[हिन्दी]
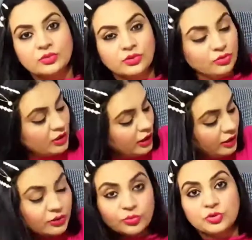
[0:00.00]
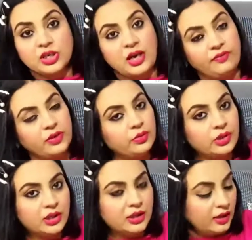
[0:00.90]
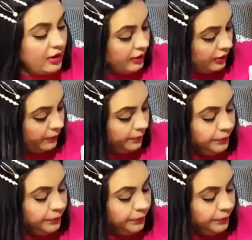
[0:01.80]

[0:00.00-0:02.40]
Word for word: ज़रूर क्योंकि कलर तो मुझे काफ़ी यूनिक लगा ये